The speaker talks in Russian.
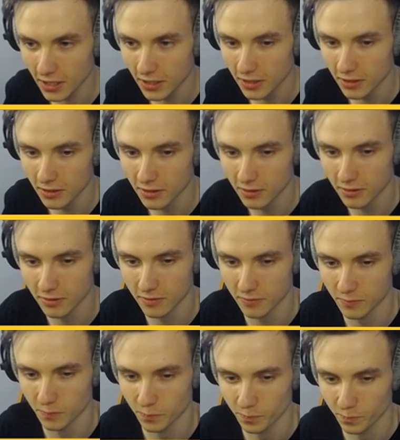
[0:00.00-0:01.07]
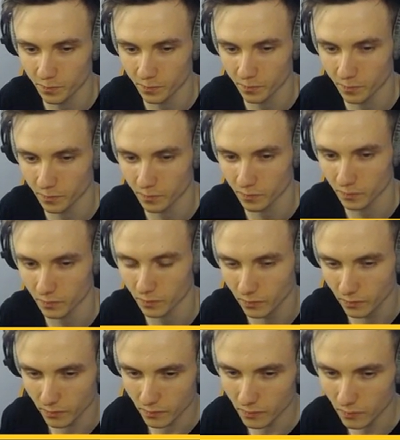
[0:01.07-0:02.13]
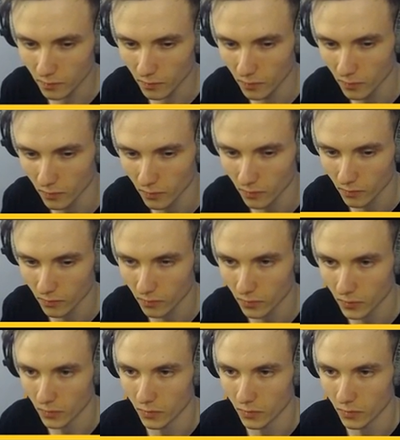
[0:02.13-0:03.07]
О, у меня, у меня есть тоже гейммод теперь чисплей. Да, это ты!